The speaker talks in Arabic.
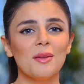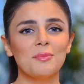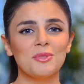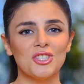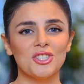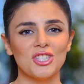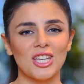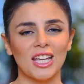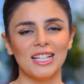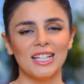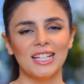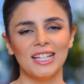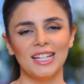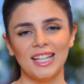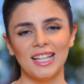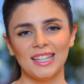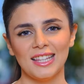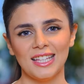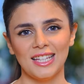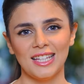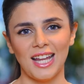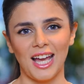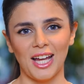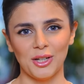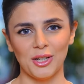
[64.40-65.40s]
بالشكل
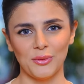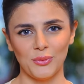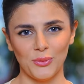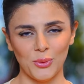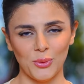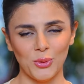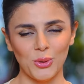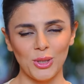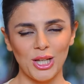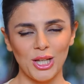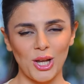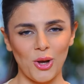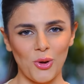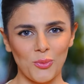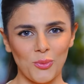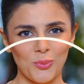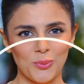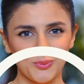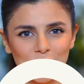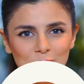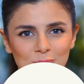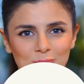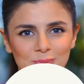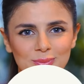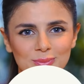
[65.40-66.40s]
الذي نعرفه
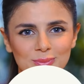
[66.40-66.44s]
اليوم